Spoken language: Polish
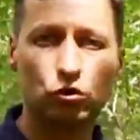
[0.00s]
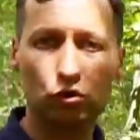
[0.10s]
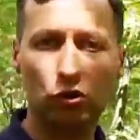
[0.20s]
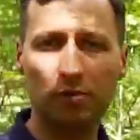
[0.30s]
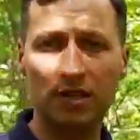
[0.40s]

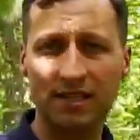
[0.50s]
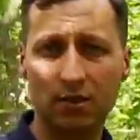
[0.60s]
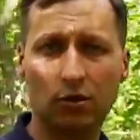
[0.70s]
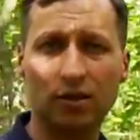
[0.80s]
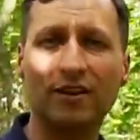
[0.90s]
trudną
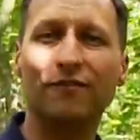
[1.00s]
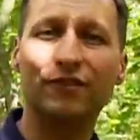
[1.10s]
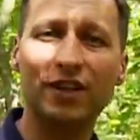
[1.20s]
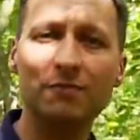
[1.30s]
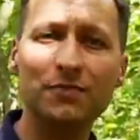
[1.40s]
historię.
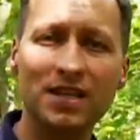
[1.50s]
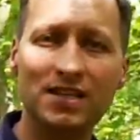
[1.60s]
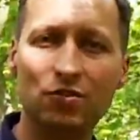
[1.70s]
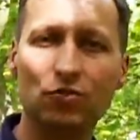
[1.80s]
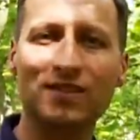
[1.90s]
W tym
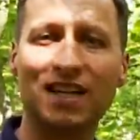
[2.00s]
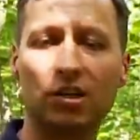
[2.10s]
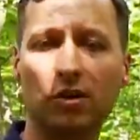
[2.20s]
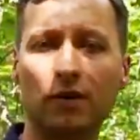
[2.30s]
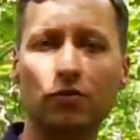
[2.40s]
miejscu
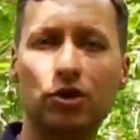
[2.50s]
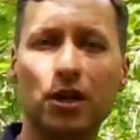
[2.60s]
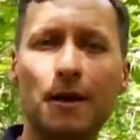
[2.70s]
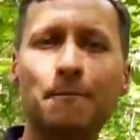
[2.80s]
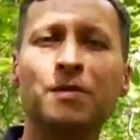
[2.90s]
znajdował
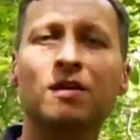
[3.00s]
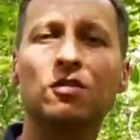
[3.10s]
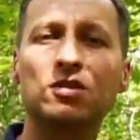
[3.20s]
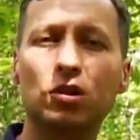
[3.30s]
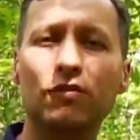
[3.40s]
się
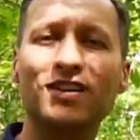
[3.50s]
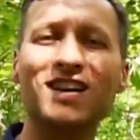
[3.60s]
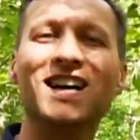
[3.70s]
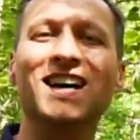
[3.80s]
wojskowy